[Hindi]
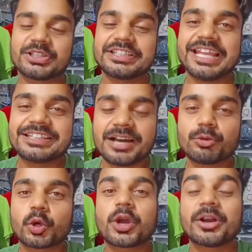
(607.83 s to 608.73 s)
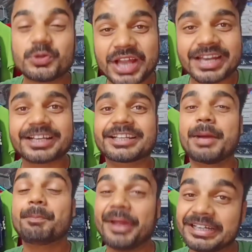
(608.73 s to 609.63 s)
यही था हम लोगों का गुना नगर का
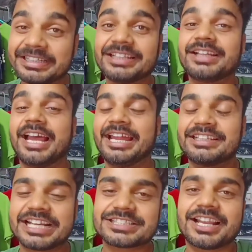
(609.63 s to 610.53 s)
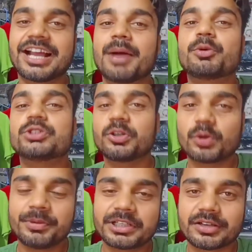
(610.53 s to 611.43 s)
पेंटल एंड कैसा लगा आपको जरूर
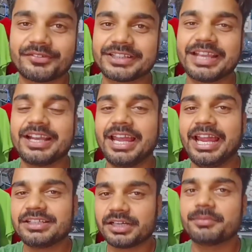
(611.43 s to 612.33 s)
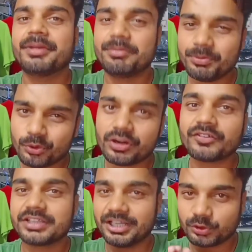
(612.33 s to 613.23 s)
कमेंट करके बताएगा एंड uh, मैं भी बोल रहा हूँ
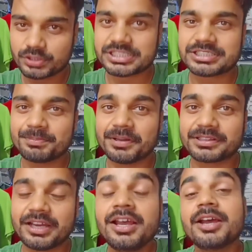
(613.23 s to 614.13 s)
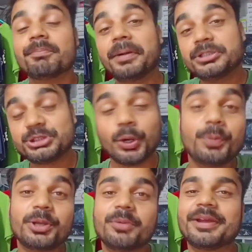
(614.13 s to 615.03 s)
कि हाँ थोड़ा सा सिंपल था बट जो
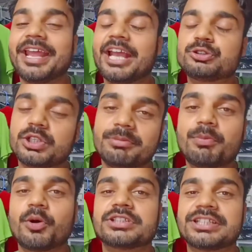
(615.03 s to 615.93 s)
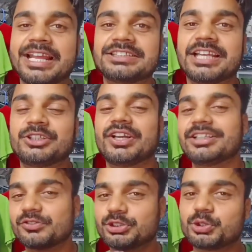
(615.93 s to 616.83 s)
भी हो मैंने एक्चुअली में बहुत ज़्यादा एंजॉय किया
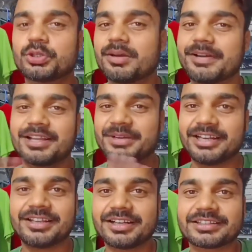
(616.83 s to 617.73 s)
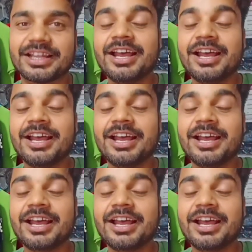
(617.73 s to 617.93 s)
क्योंकि छोटा बड़ा मैटर नहीं करता